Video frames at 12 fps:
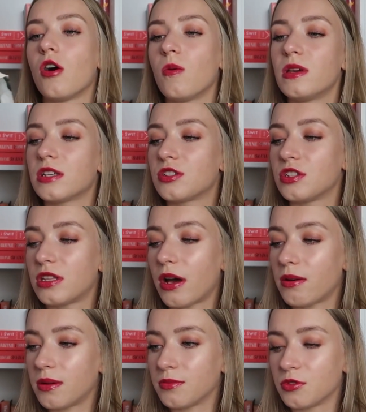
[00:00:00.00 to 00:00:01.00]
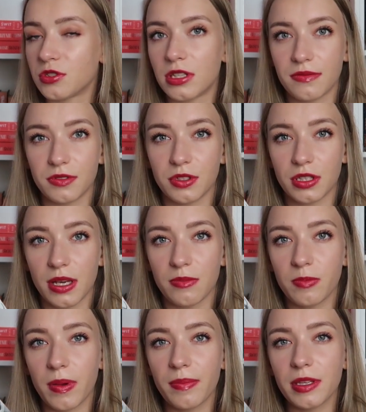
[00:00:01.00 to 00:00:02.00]
Obie je czytałam już dawno
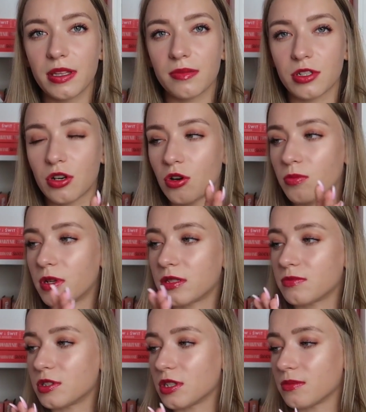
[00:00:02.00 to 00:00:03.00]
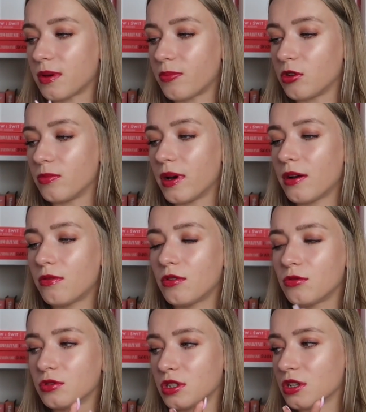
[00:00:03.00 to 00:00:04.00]
temu. Pamiętam, że Hopeless mi się chyba
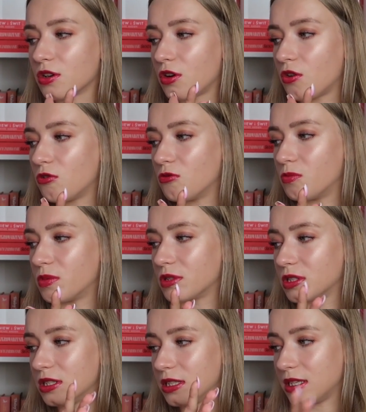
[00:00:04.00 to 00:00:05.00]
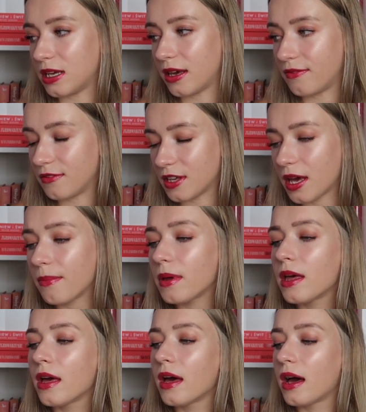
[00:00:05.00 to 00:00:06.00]
podobało, Losing Hope nie
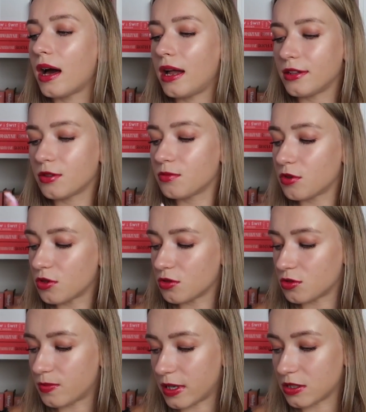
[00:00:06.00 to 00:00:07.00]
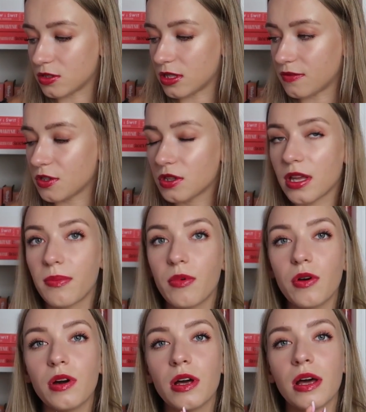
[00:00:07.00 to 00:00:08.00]
wiem, ale no było to już bardzo dawno temu.